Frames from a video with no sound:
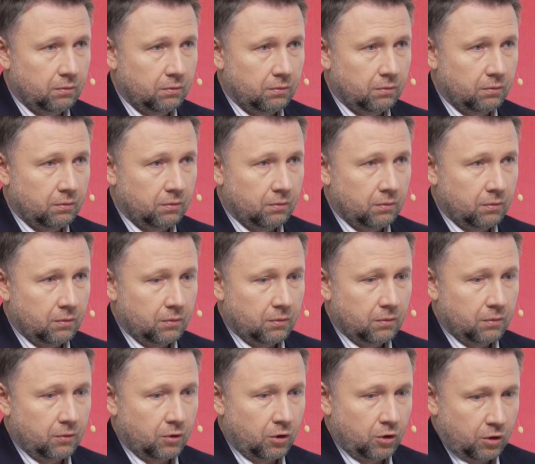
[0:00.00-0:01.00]
A kiedy?
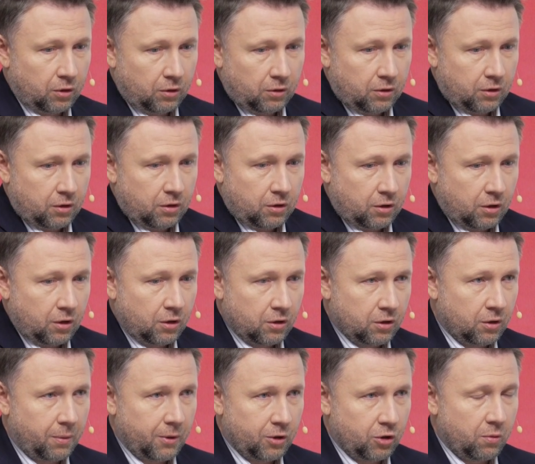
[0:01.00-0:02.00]
Z, z,
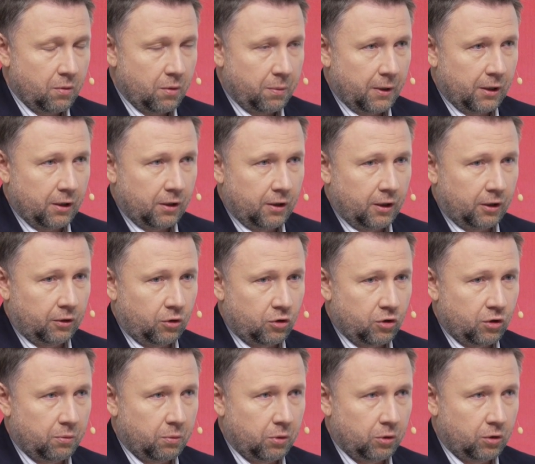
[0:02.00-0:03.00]
zobaczymy, panie
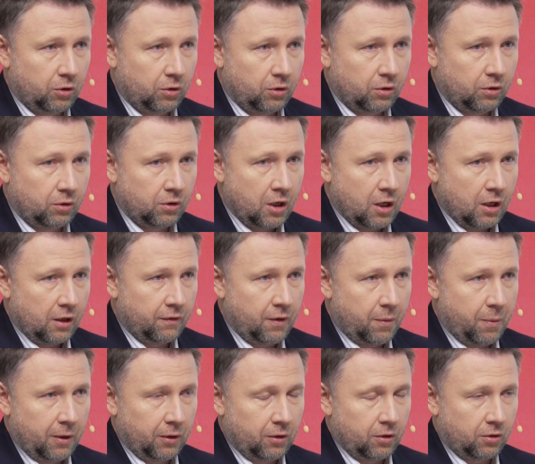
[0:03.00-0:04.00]
redaktorze, bo to
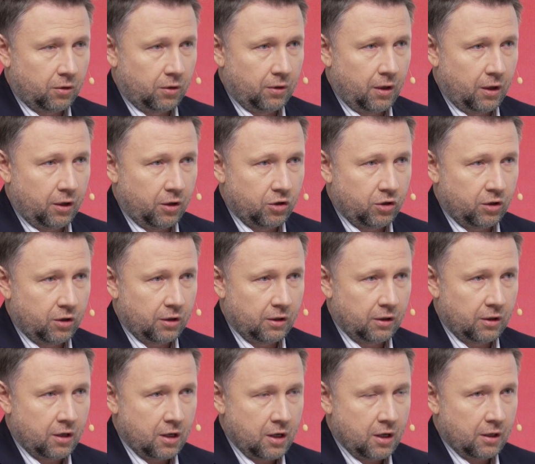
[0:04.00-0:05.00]
wie pan doskonale,
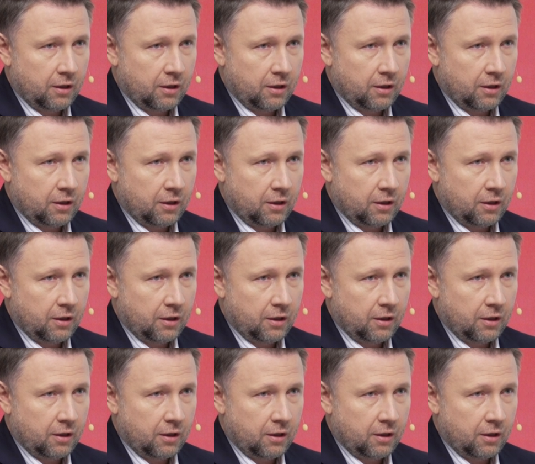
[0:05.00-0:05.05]
że